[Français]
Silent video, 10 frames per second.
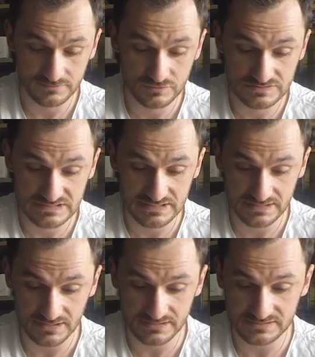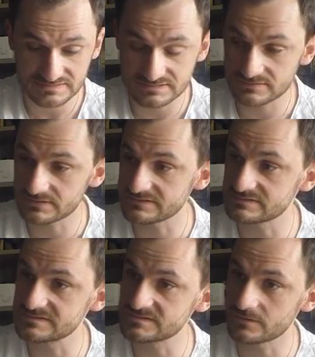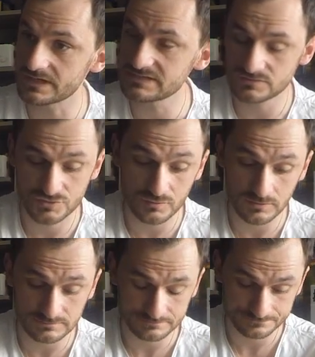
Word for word: inutile, la dernière c'était dans les éditions Rate, je crois.